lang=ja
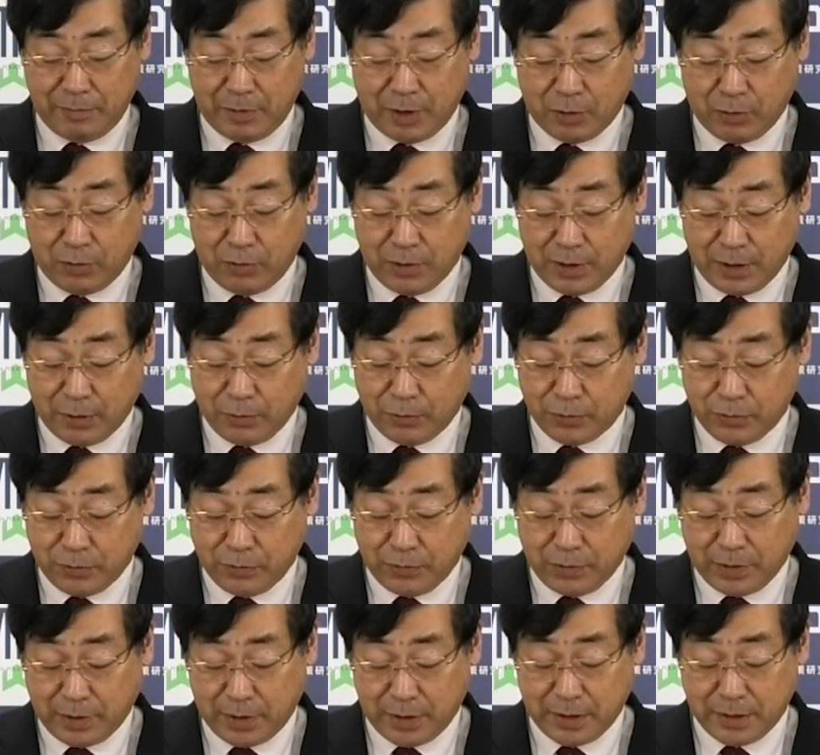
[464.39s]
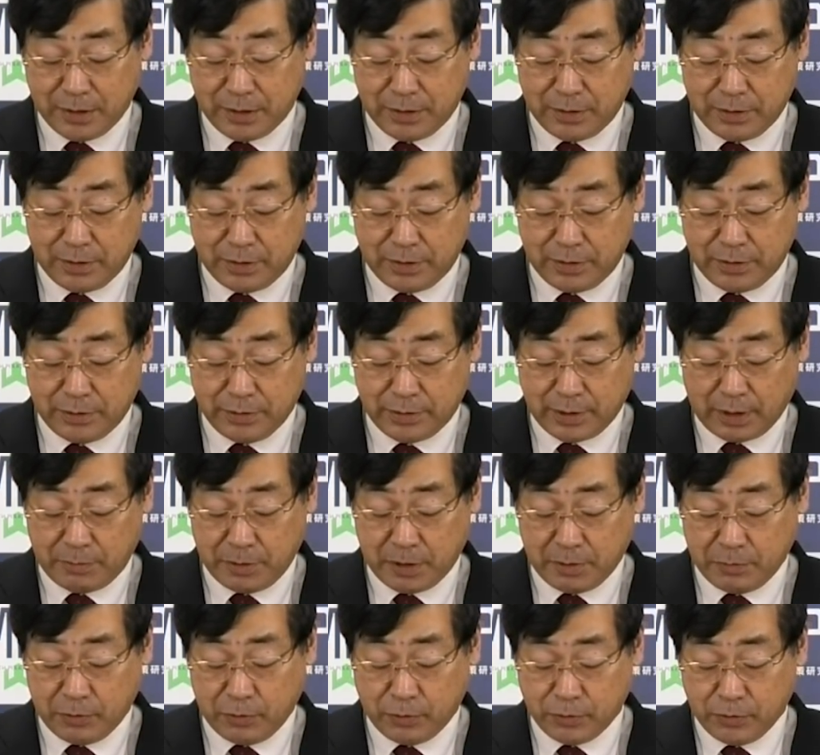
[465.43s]
まあ、今回ご紹介す、たま
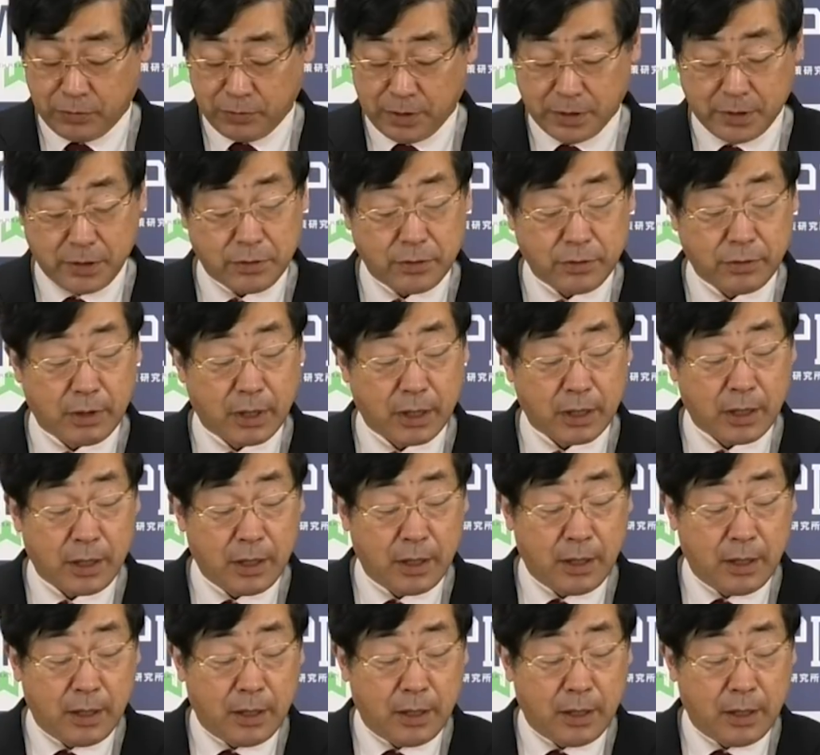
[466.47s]
たまご紹介するのは、